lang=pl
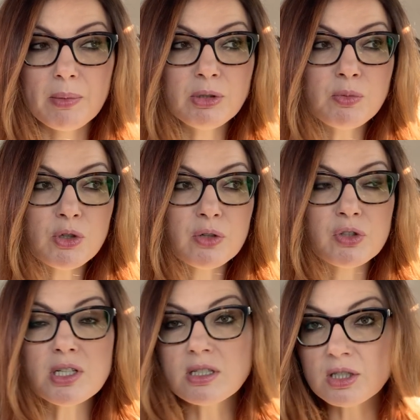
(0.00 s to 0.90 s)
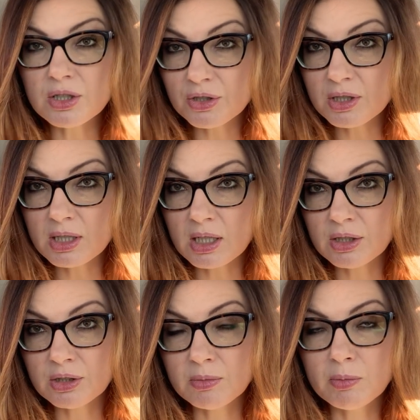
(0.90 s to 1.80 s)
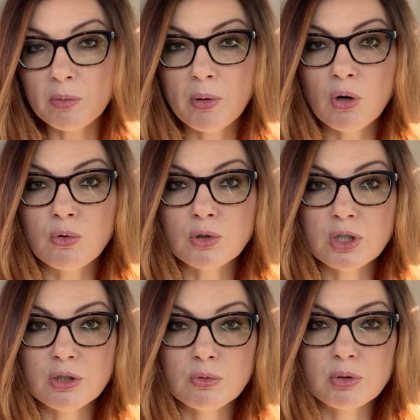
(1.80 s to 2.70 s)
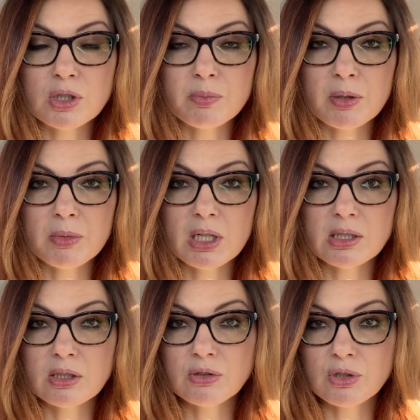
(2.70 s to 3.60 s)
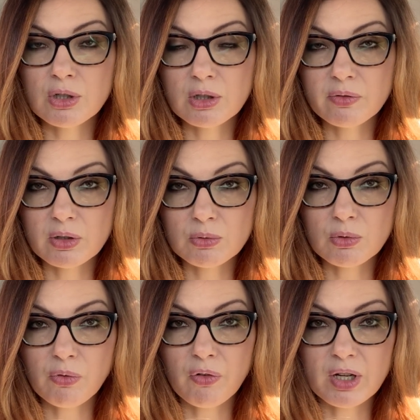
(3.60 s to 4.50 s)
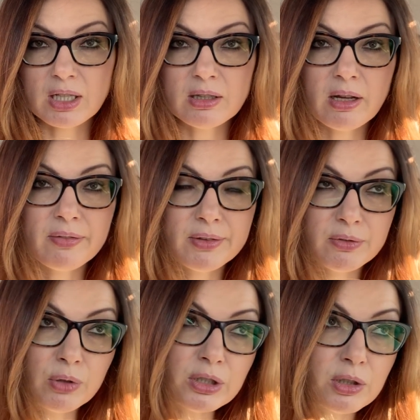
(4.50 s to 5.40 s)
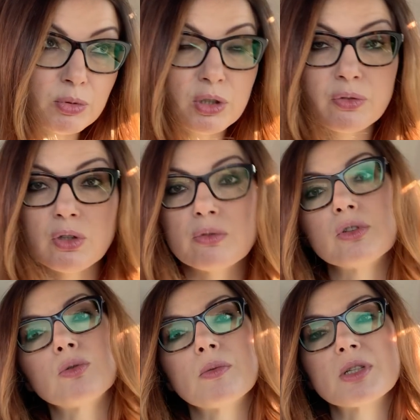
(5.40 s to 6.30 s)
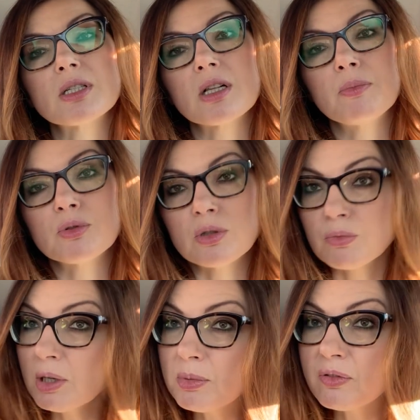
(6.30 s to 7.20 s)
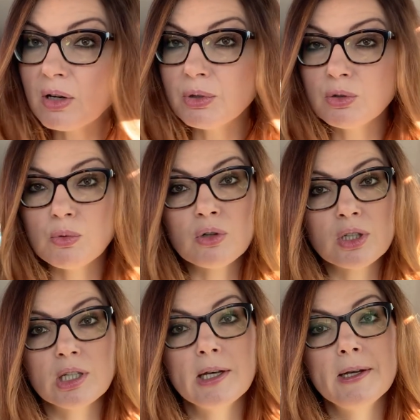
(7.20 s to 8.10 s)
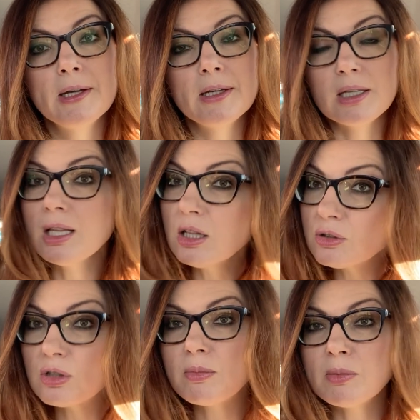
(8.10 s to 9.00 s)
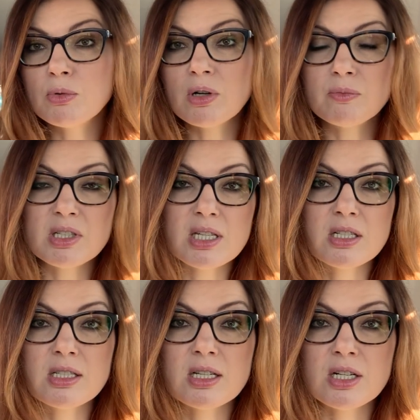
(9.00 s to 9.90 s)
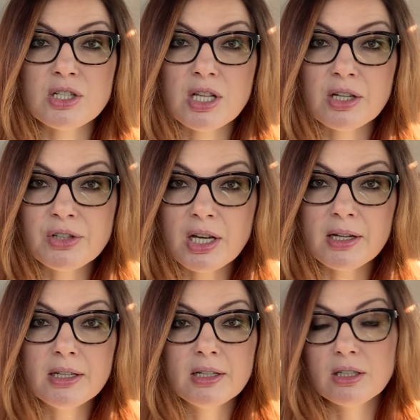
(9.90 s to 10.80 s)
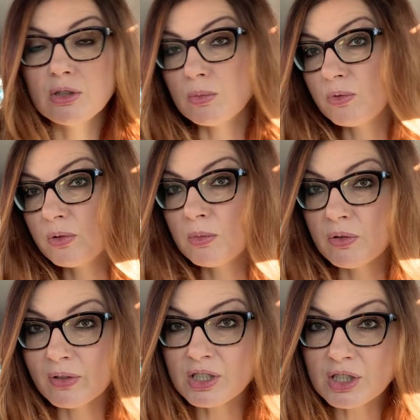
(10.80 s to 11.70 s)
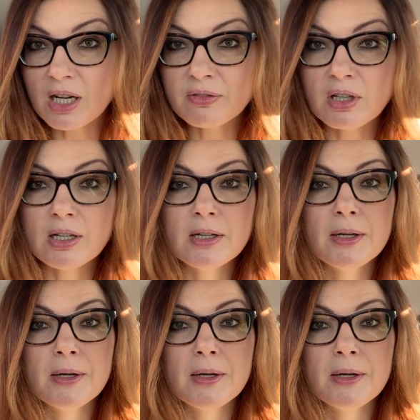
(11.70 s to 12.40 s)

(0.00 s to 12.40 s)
być może wszyscy się dziś zarazimy, bo po ogłoszeniu przez premiera zaostrzonych warunków kwarantanny, właśnie przed chwilą wyszłam ze sklepu, są niebywałe tłoki. Jedna osoba była w maseczce, reszta nie. To mówimy o Warszawie,